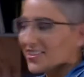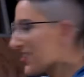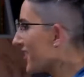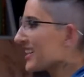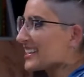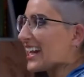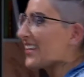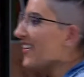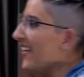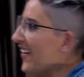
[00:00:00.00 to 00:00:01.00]
no ahorita,
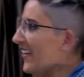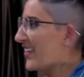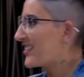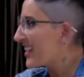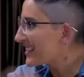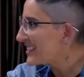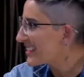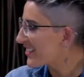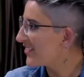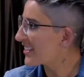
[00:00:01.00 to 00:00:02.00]
no, o sea,
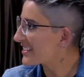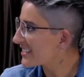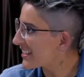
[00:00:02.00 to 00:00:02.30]
Juanito, sí, no,